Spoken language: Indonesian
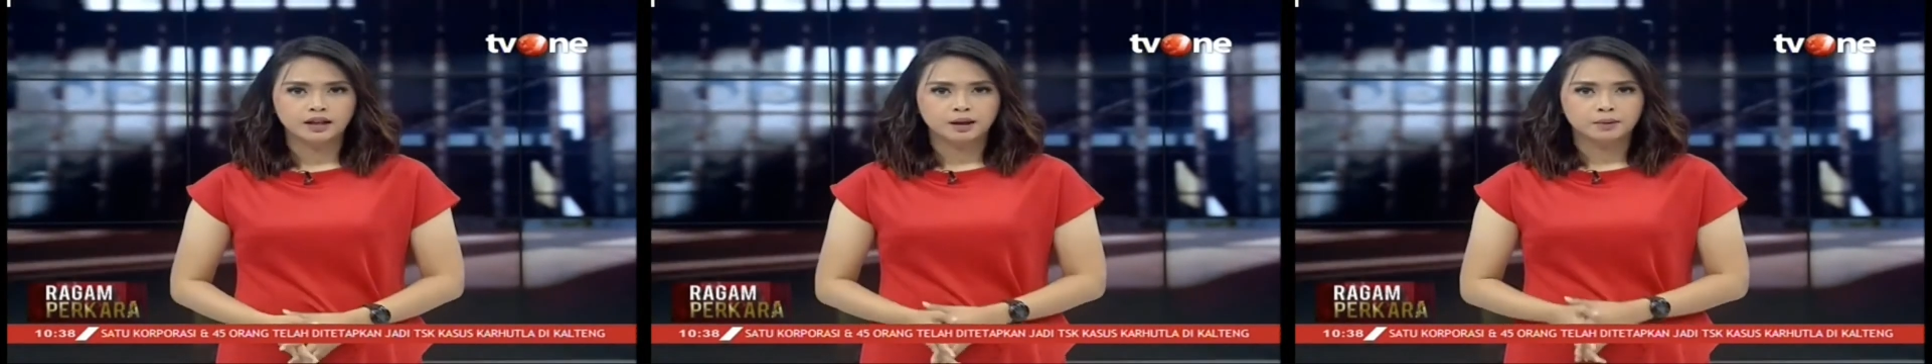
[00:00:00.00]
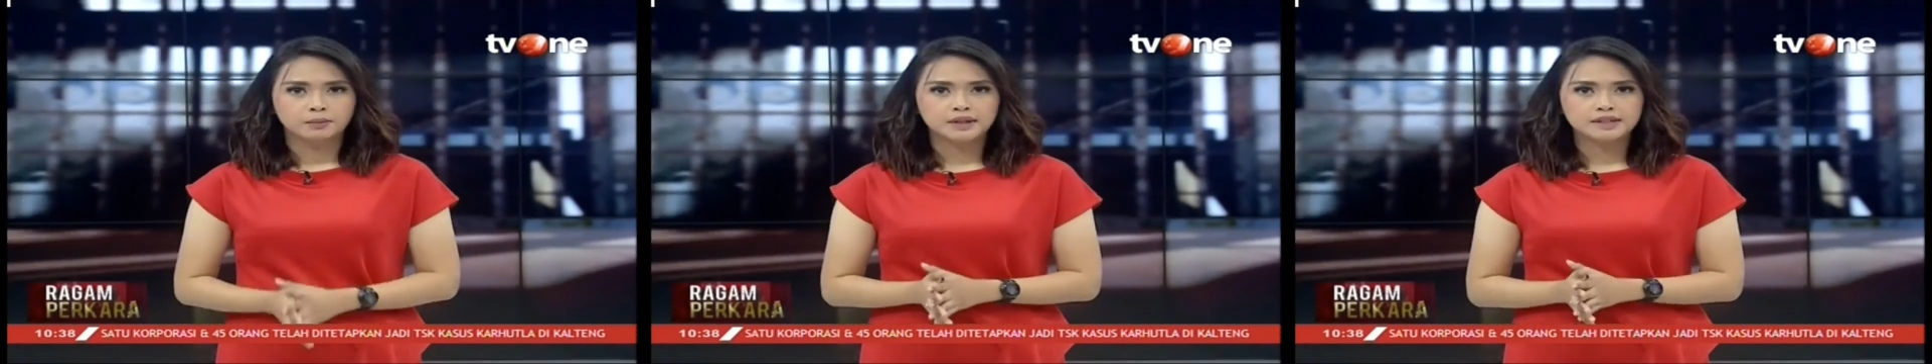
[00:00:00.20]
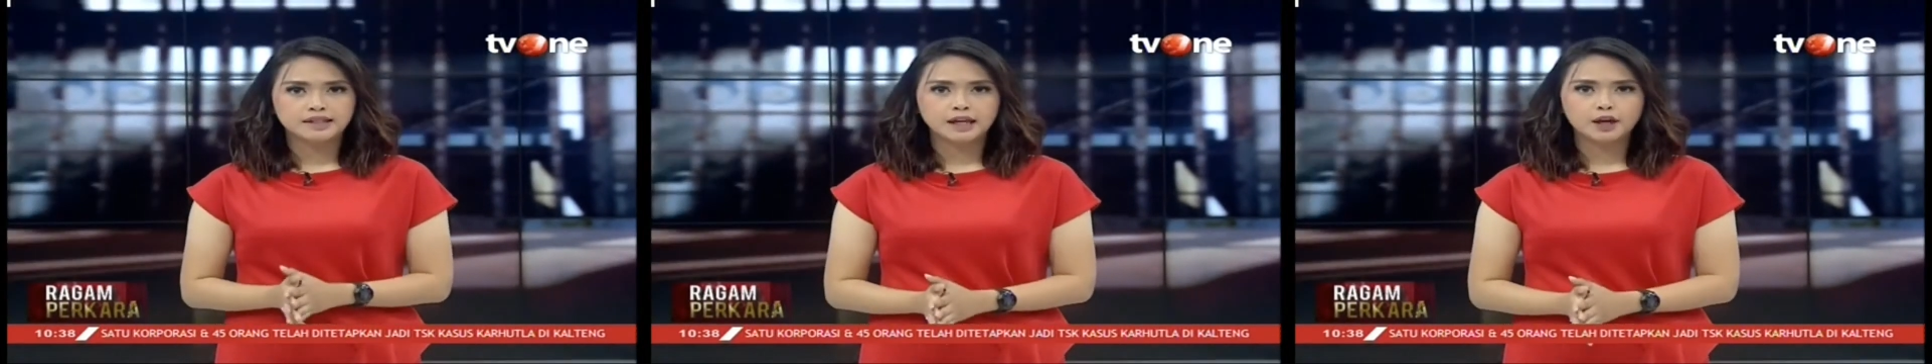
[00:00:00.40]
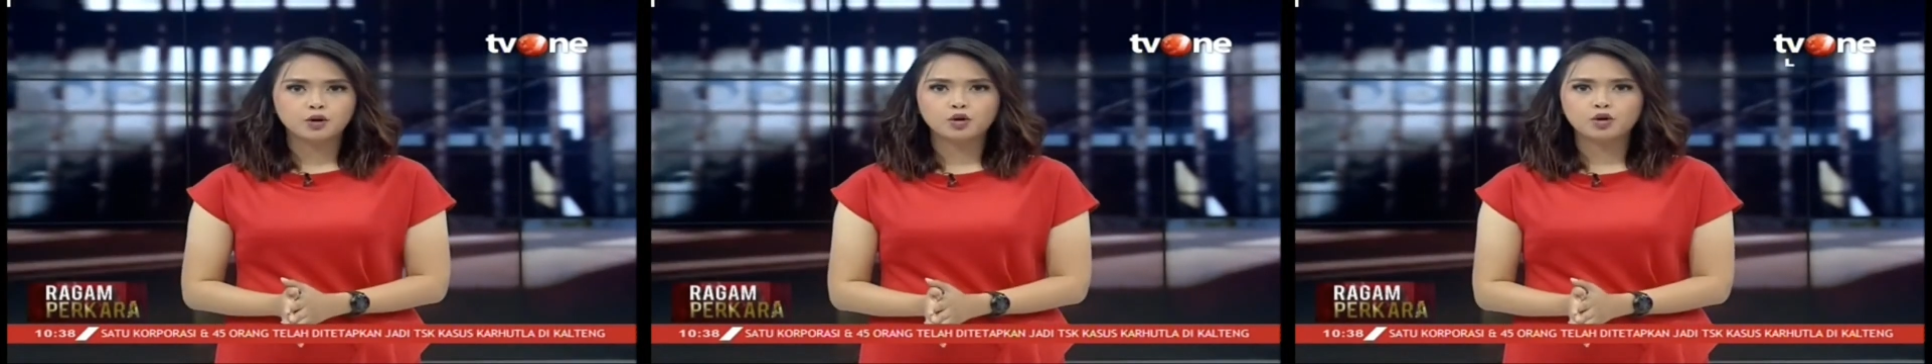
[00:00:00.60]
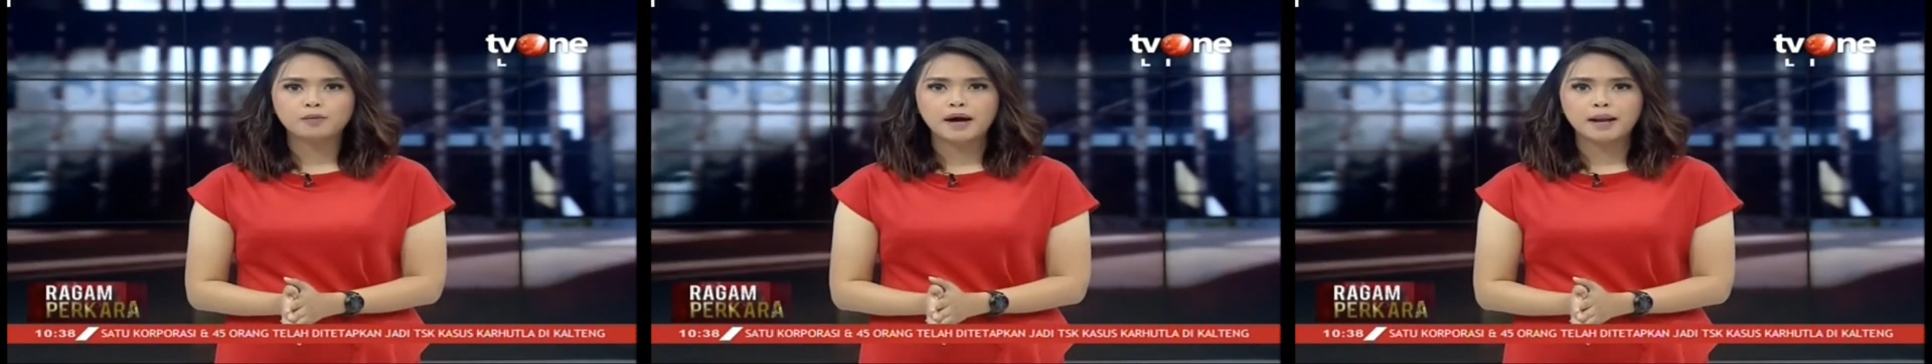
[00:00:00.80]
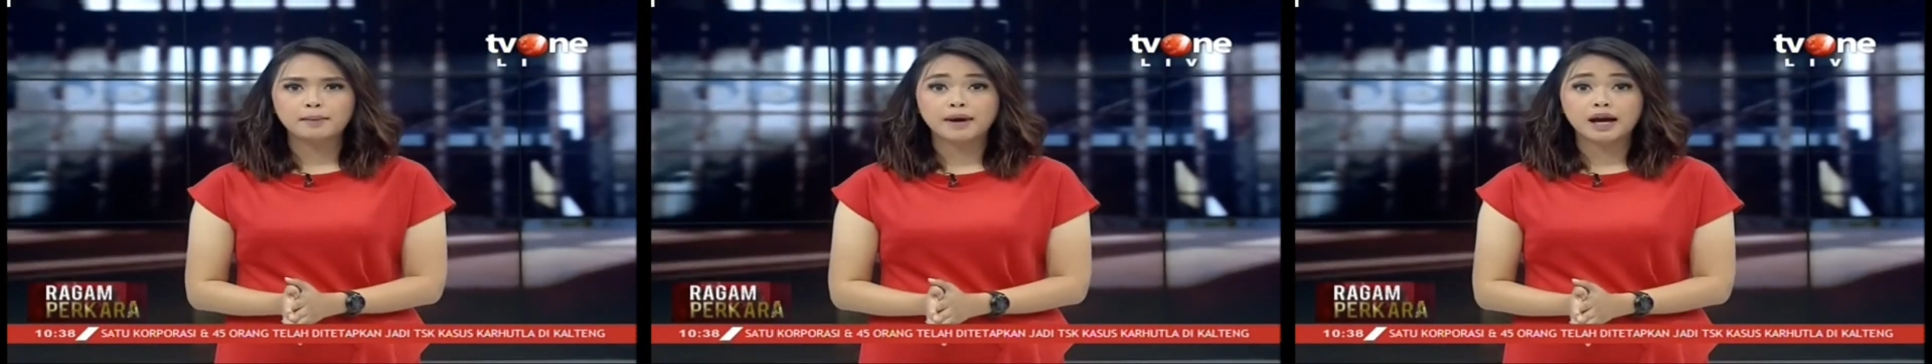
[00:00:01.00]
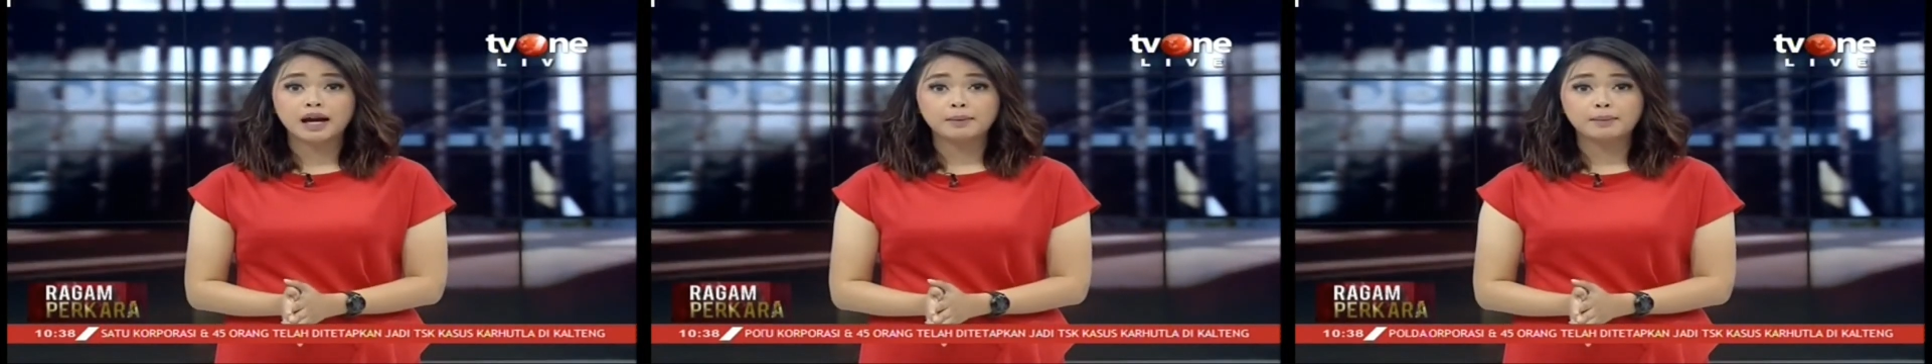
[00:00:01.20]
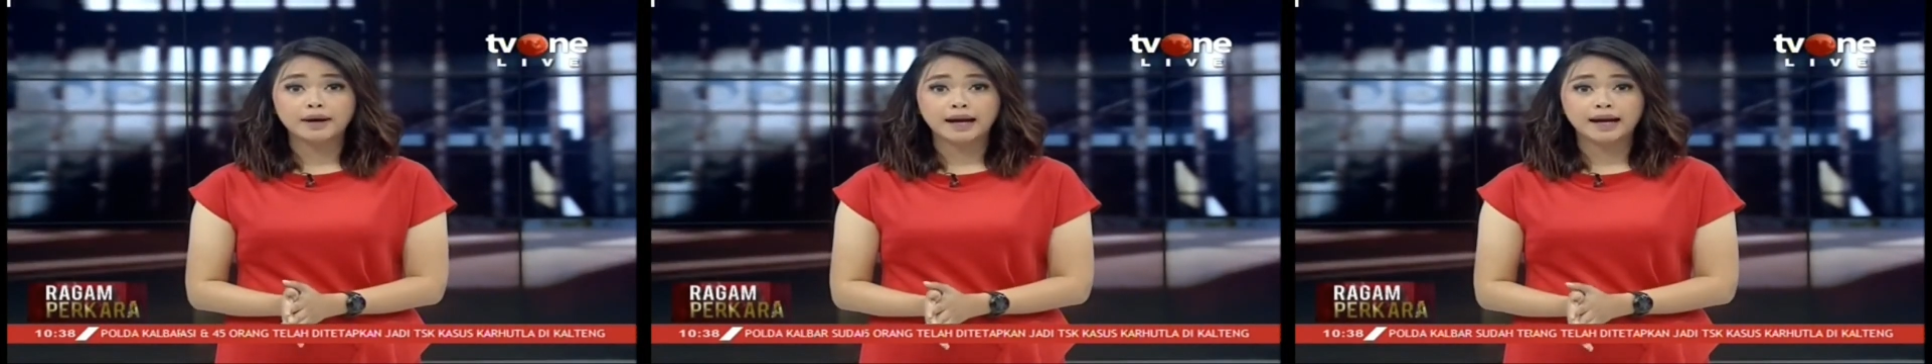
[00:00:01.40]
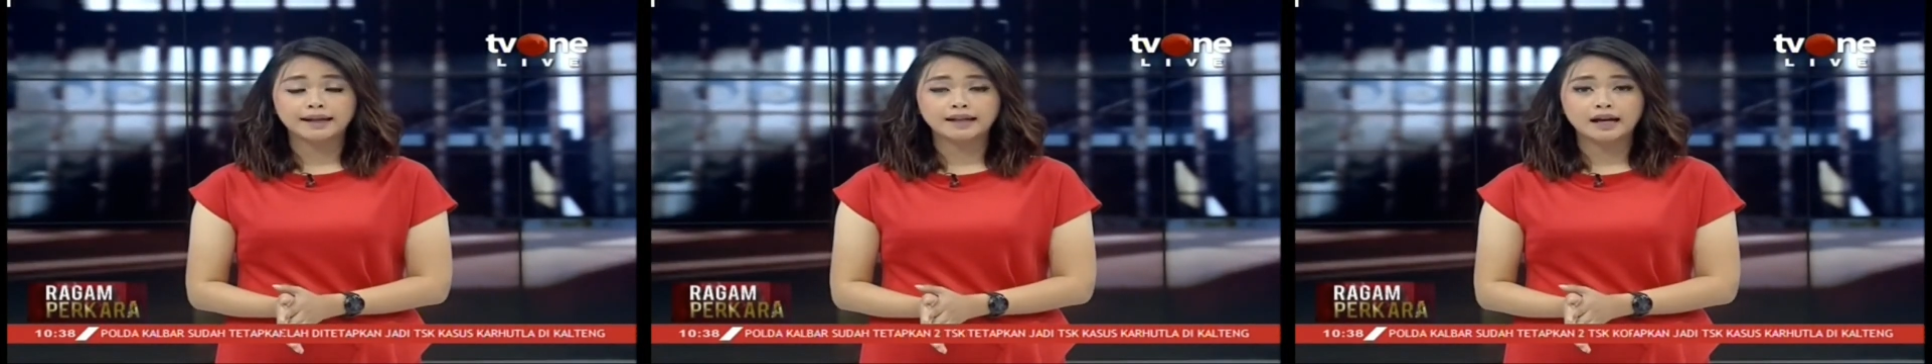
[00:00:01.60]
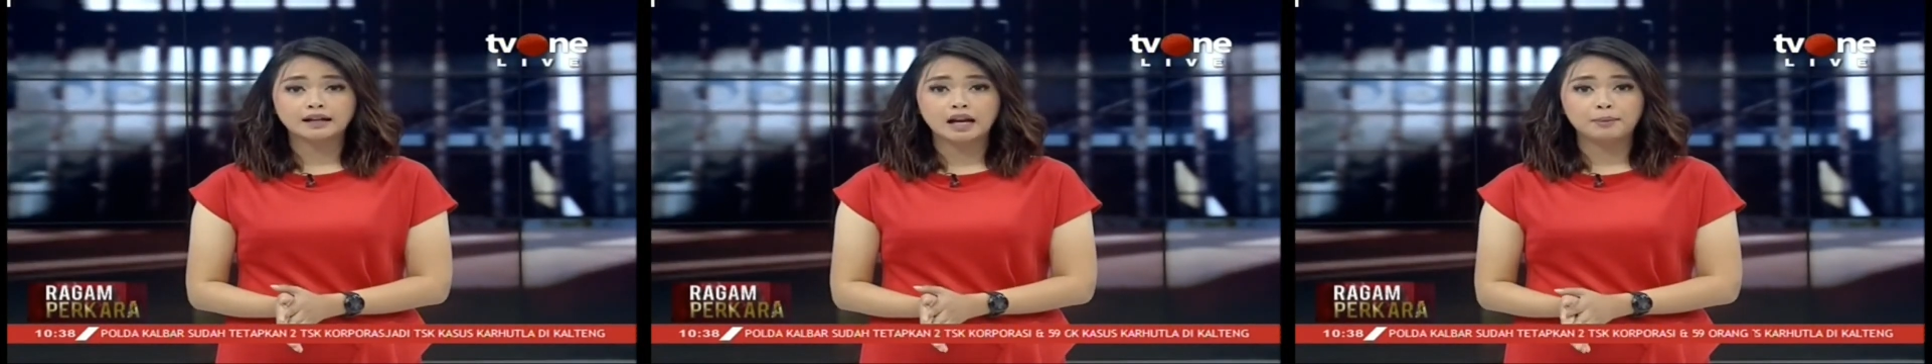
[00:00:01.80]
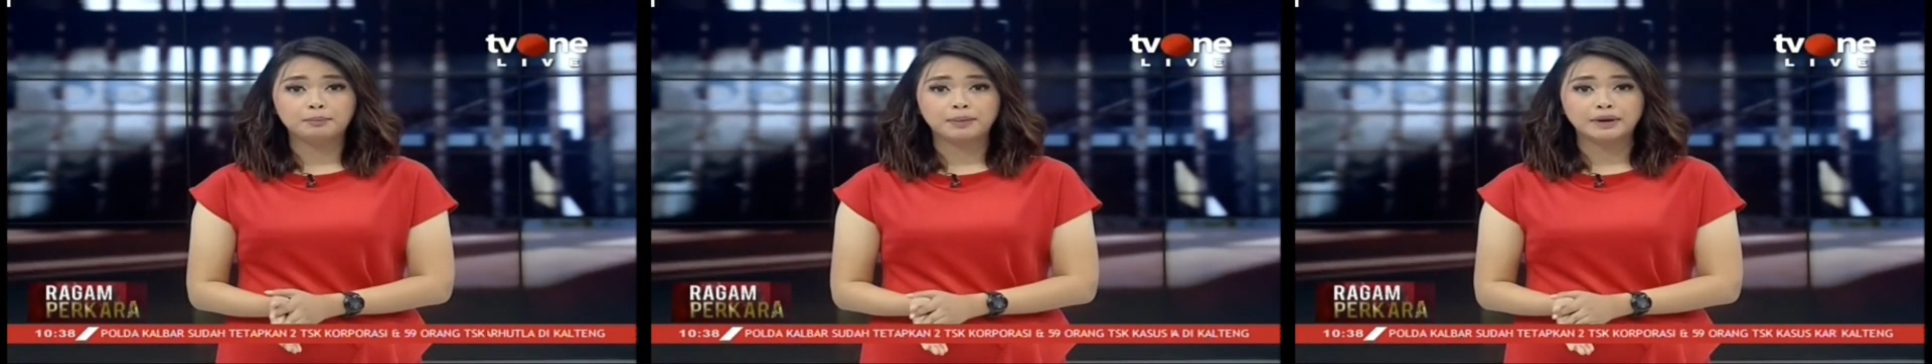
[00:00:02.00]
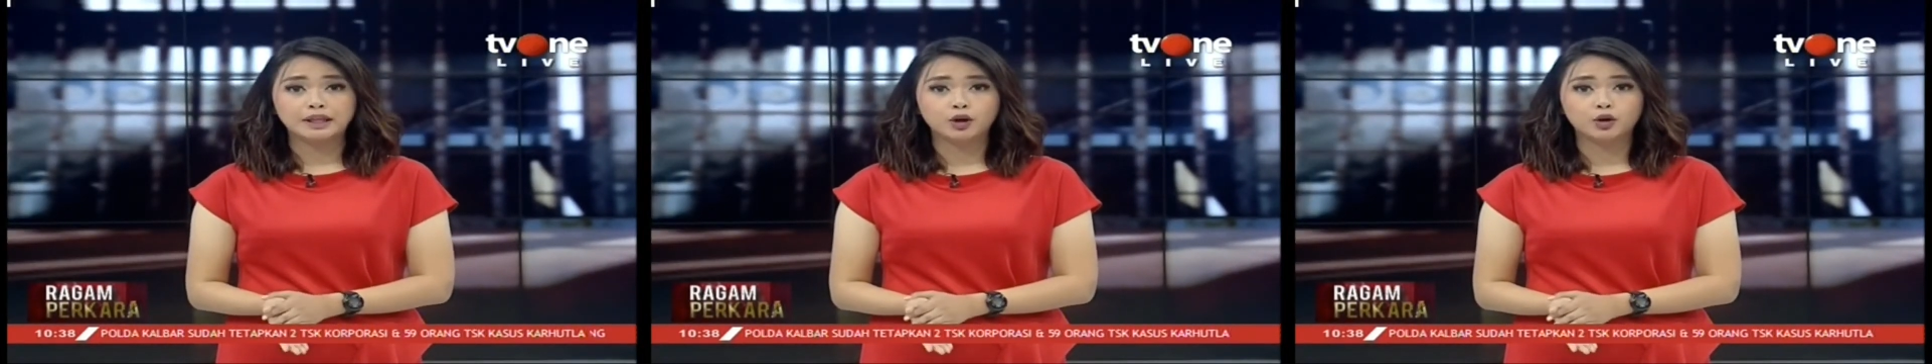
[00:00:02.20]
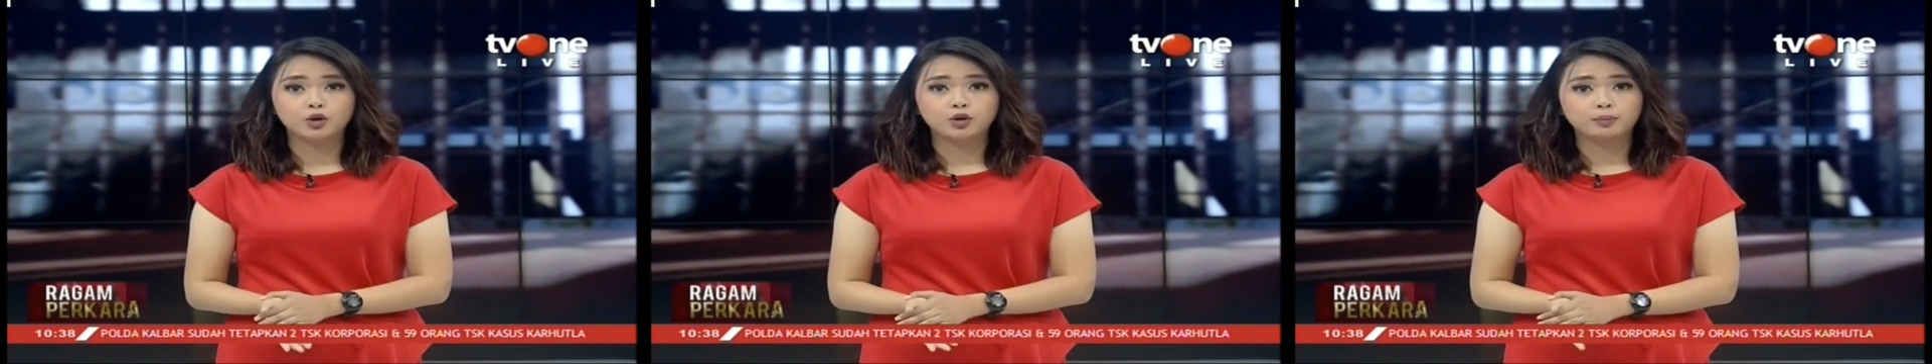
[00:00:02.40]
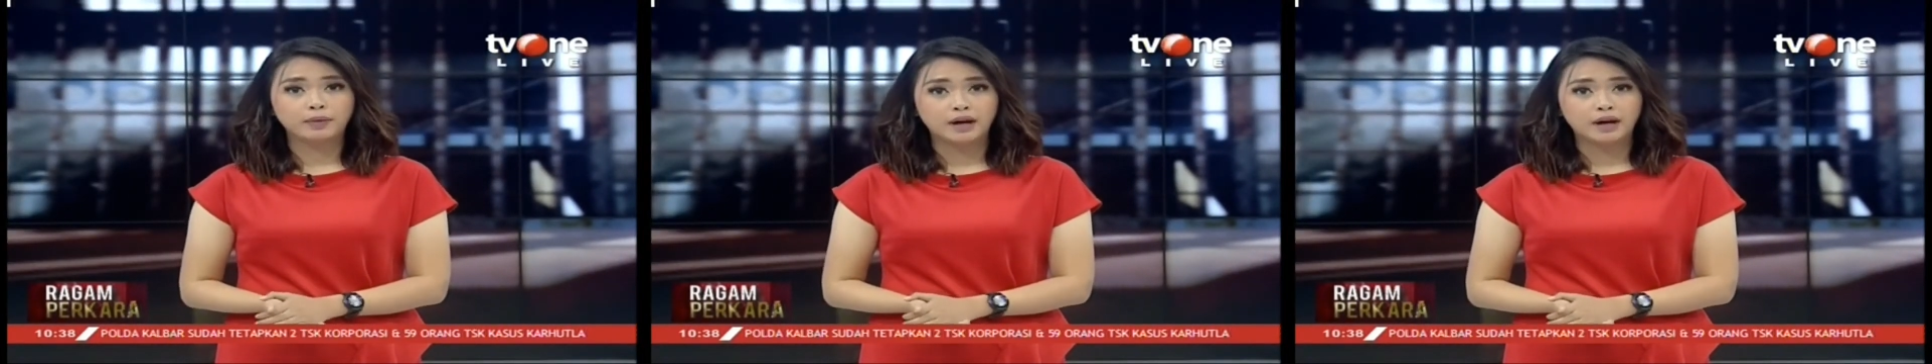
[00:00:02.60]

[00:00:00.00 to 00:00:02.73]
Meski hukuman bagi pengedar dan penyelundup